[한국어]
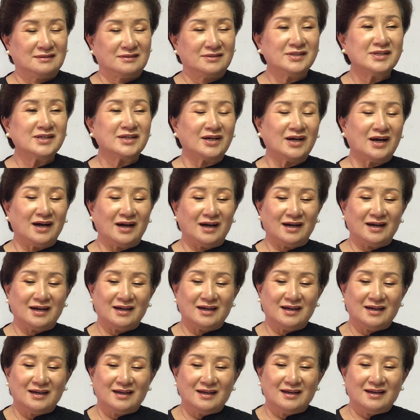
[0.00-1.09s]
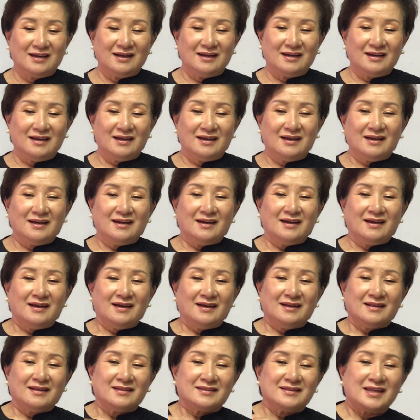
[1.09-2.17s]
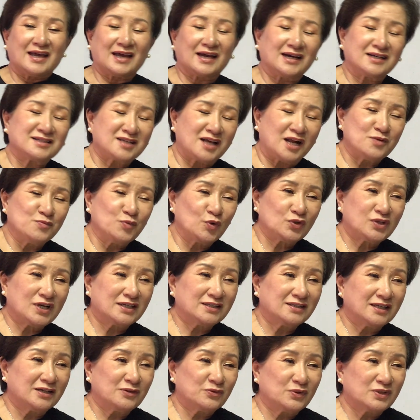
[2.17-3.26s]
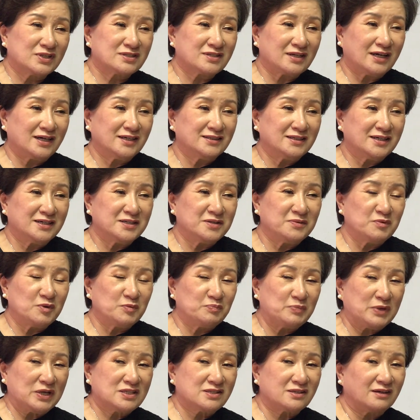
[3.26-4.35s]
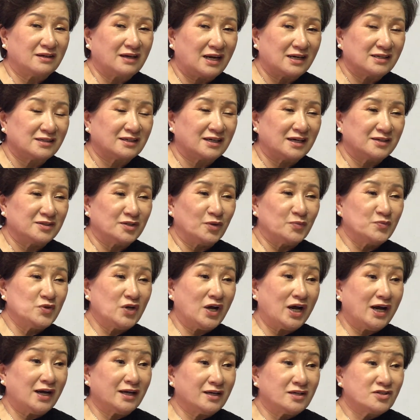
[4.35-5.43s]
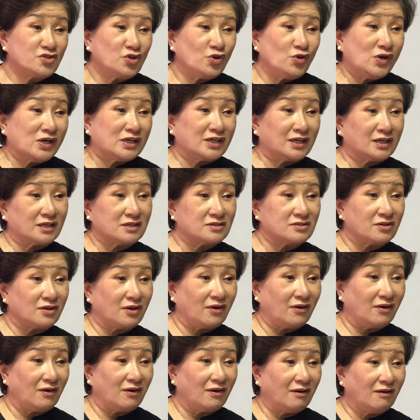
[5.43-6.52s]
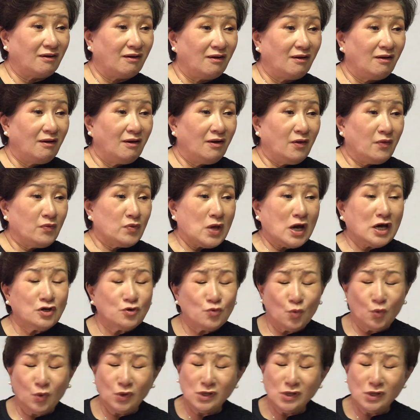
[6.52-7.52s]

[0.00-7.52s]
그러니까 내가 잘못한다고 해서 하나님이 뺏어갈까 염려하겠어요? 안 하겠어요? 나는